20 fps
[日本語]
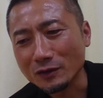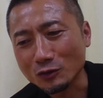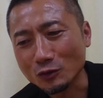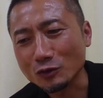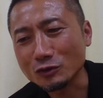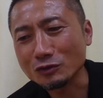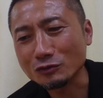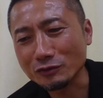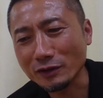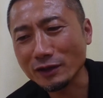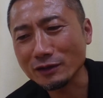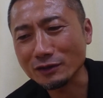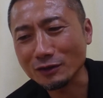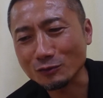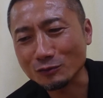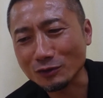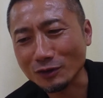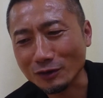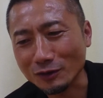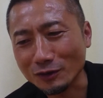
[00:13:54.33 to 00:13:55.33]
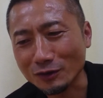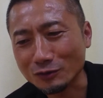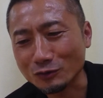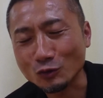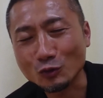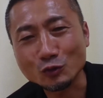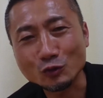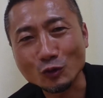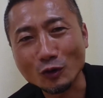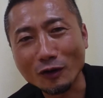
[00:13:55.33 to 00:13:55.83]
よろしくね」って言ったらね
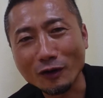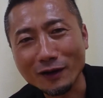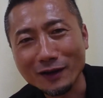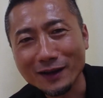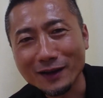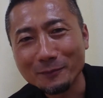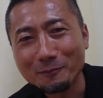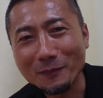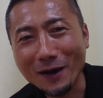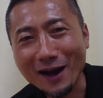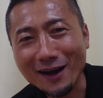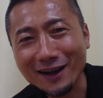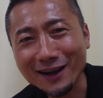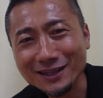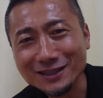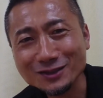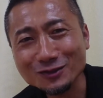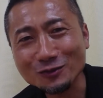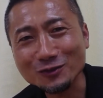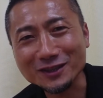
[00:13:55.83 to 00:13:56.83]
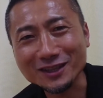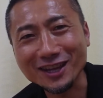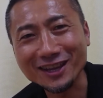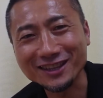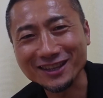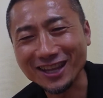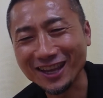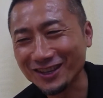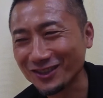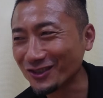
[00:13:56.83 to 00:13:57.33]
長女は「任しといて」っ
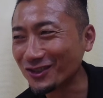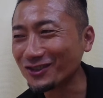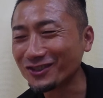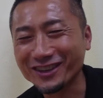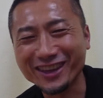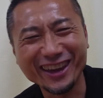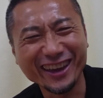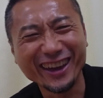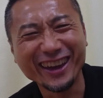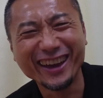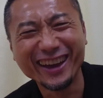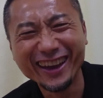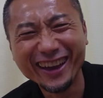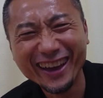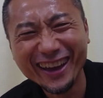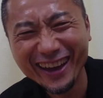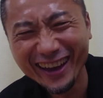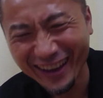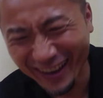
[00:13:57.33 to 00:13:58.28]
て言うけ。